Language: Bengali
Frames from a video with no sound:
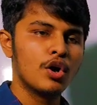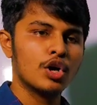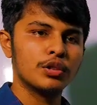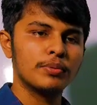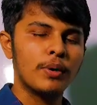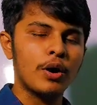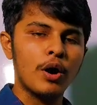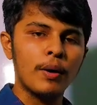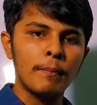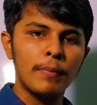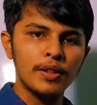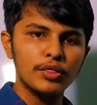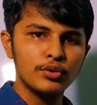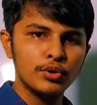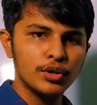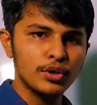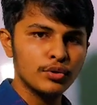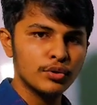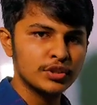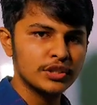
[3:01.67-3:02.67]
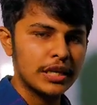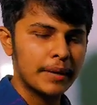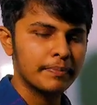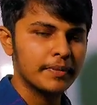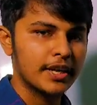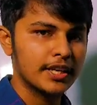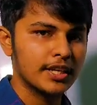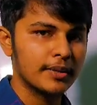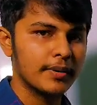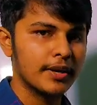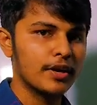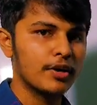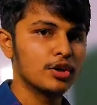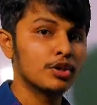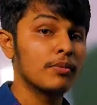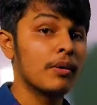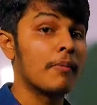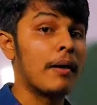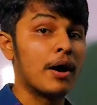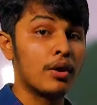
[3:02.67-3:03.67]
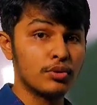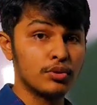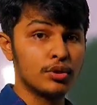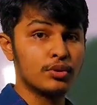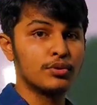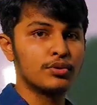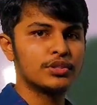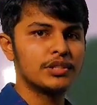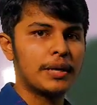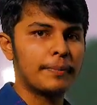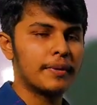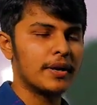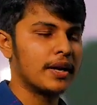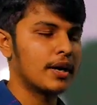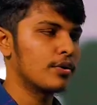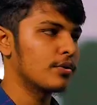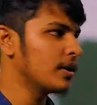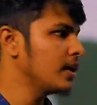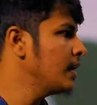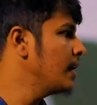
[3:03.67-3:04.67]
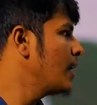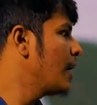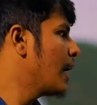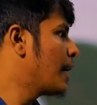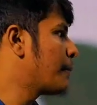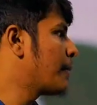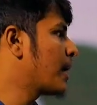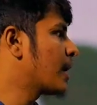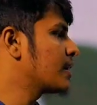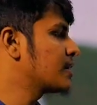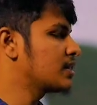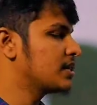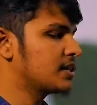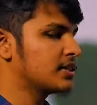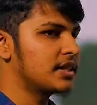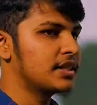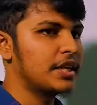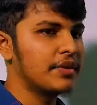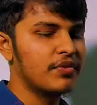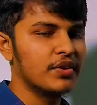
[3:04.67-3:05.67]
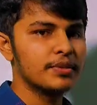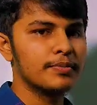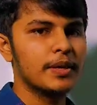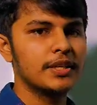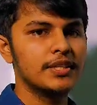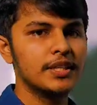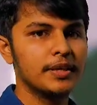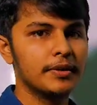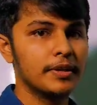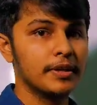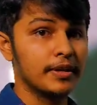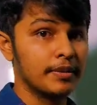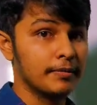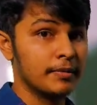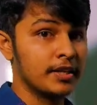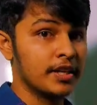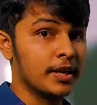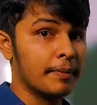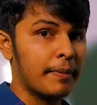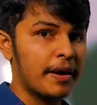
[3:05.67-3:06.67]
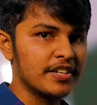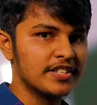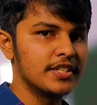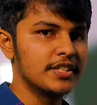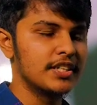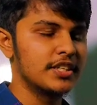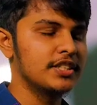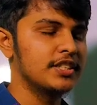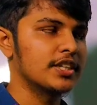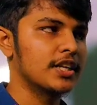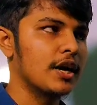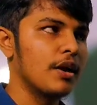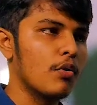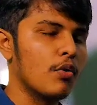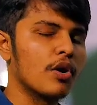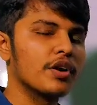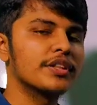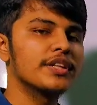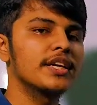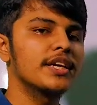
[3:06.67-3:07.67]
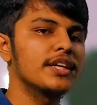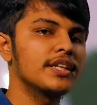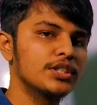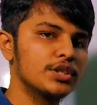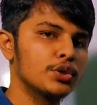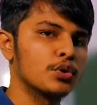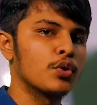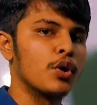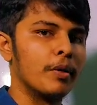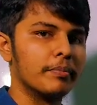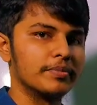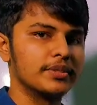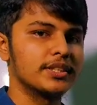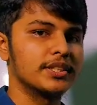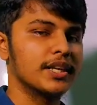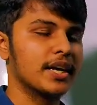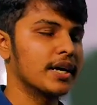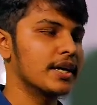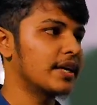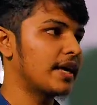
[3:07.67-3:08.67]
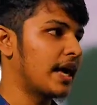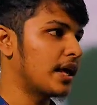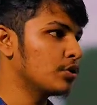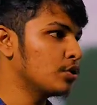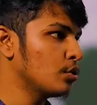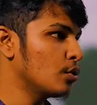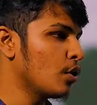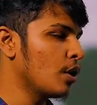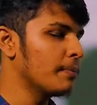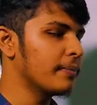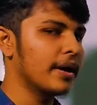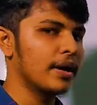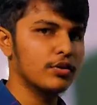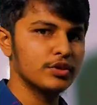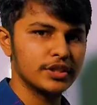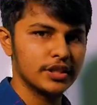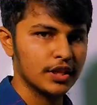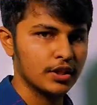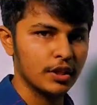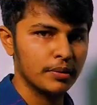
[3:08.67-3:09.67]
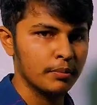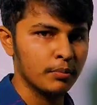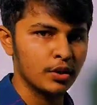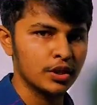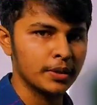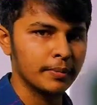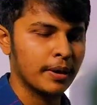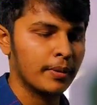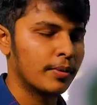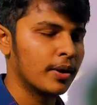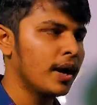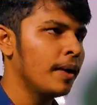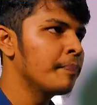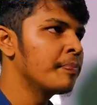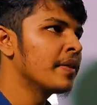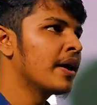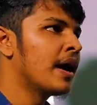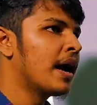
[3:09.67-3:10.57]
অথবা অভ্যন্তরীণ কোনো চাপ থাকতে পারে অথবা ভারতের কোনো চাপের কারণে বাংলাদেশের যে ডিফেন্স বাজেটের পার্সেন্টেজ সেটা অর্ধেকের চেয়েও কম সেটা এত কম কেন সেটা আমি বলতে পারবো না